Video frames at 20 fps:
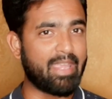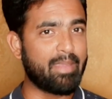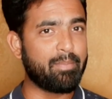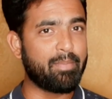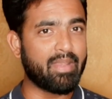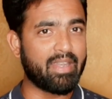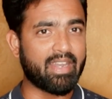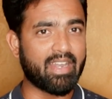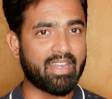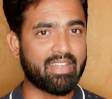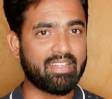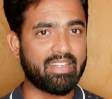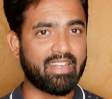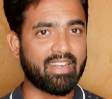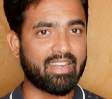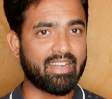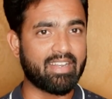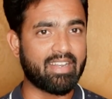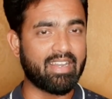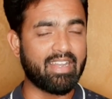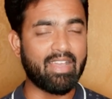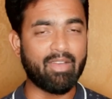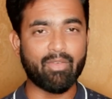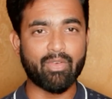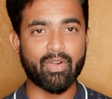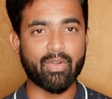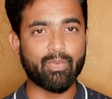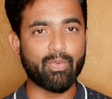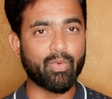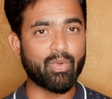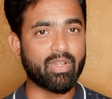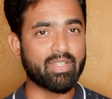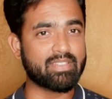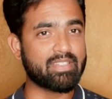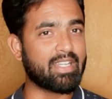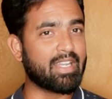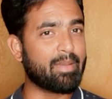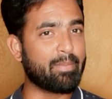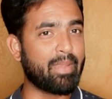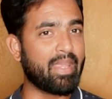ஐபிஎல் நடந்துகிட்ருக்கனால அவங்களோட ஃபோக்கஸ்
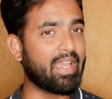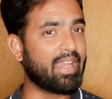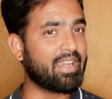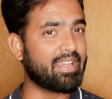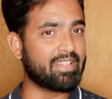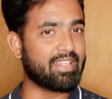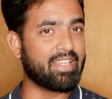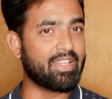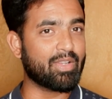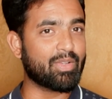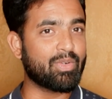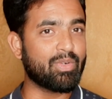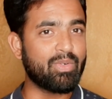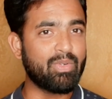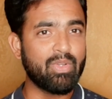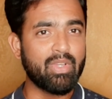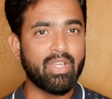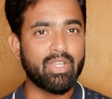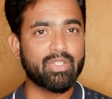எல்லாமே அங்கே தான் இருக்கும்